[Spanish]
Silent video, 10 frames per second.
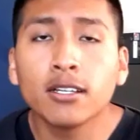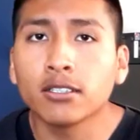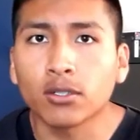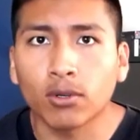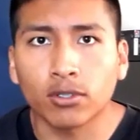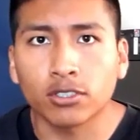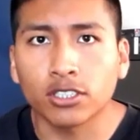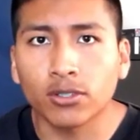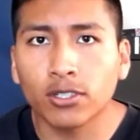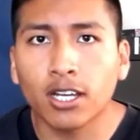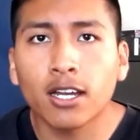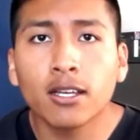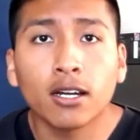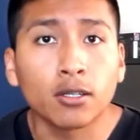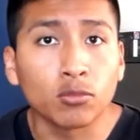Y en cuanto a su historia,
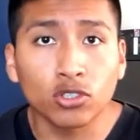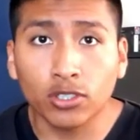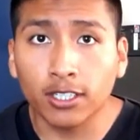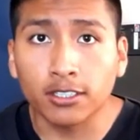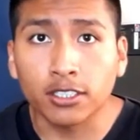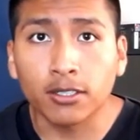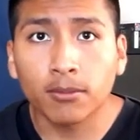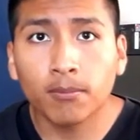hay mucho que decir.